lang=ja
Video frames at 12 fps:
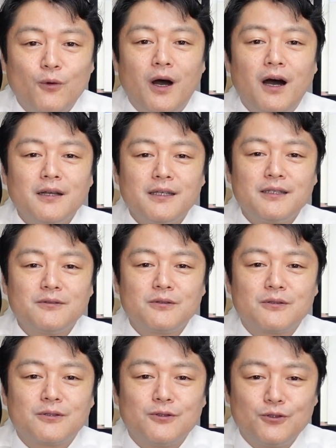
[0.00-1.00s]

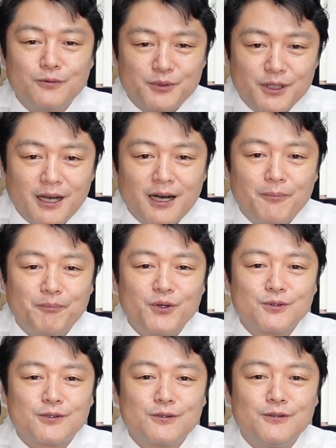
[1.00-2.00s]
ワーキンググループで発
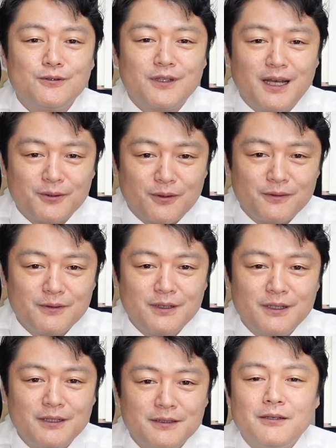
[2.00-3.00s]
表するなど、
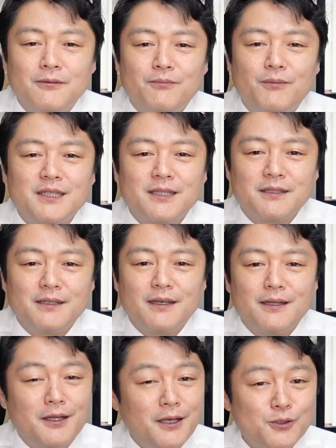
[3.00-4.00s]
まさに
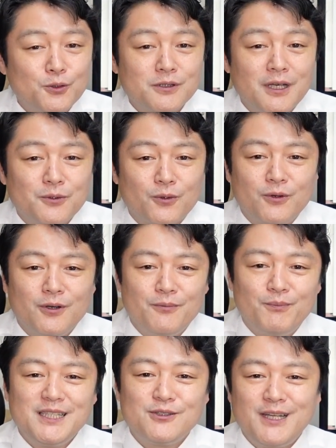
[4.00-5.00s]
転職サイト、
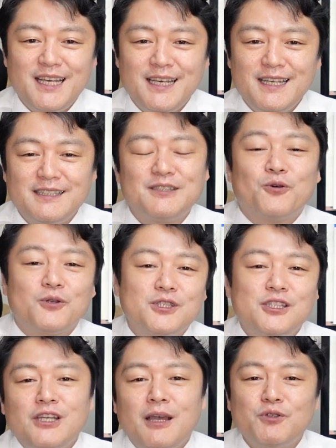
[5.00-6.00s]
ビズリーチの
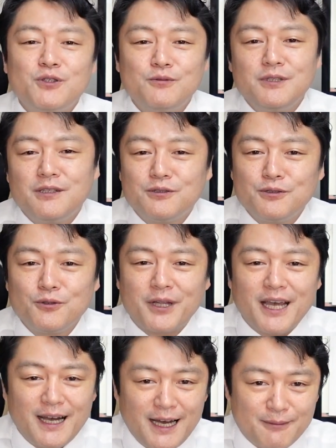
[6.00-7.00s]
CM 風に言うの
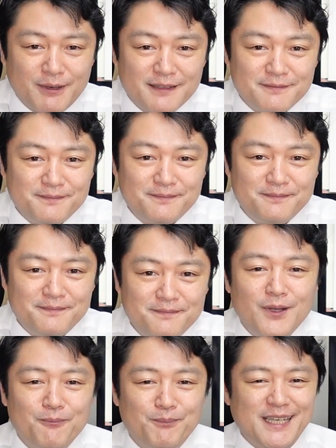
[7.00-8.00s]
であれば、
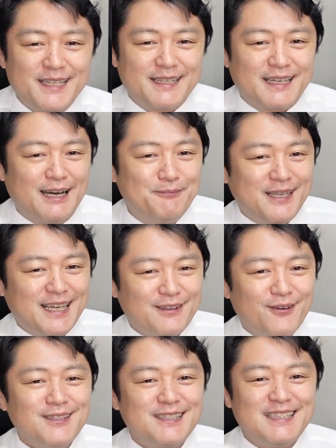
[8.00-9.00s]
ピッカピカ
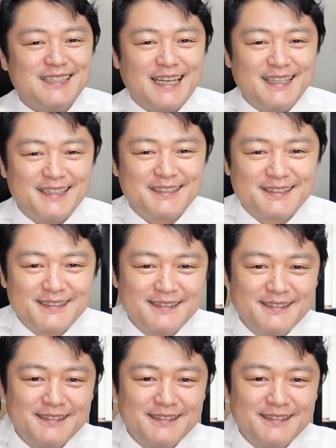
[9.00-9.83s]
の人材です。